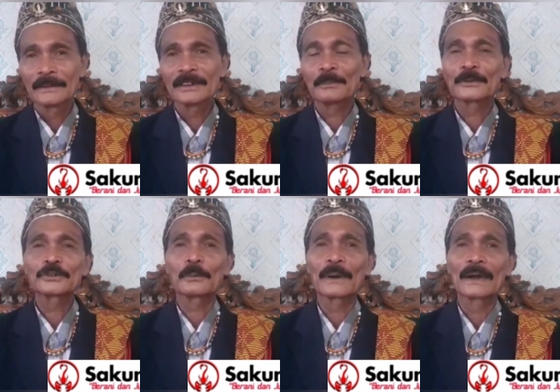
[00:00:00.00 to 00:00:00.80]
saya belum
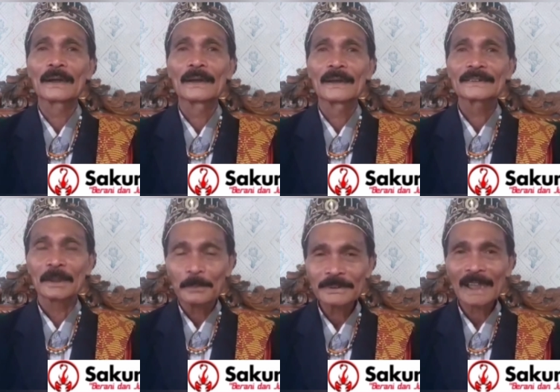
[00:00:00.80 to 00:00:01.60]
coba
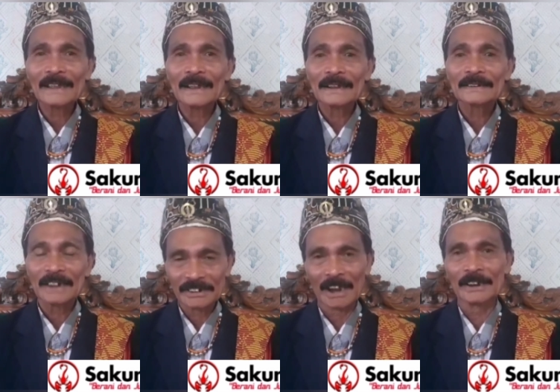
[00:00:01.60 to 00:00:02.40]
sampai saya
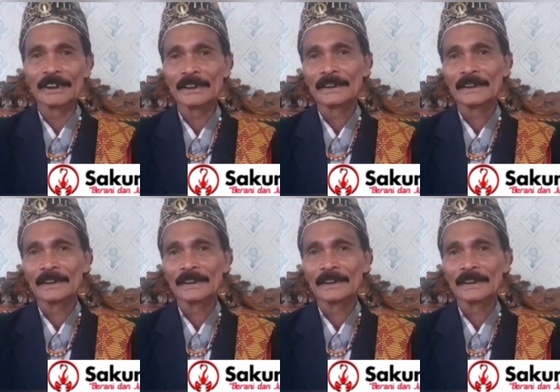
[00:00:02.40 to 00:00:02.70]
terjadi